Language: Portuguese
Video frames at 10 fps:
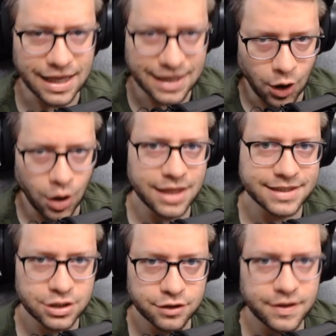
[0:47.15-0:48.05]
que rola
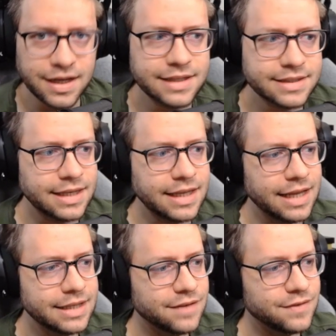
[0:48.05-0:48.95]
essa diferença aí
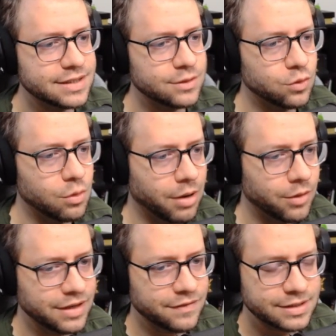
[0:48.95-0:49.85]
entre a versão
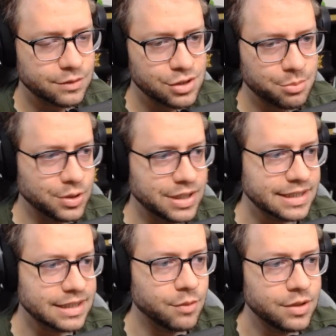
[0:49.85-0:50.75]
global e a versão japonesa, tá bom?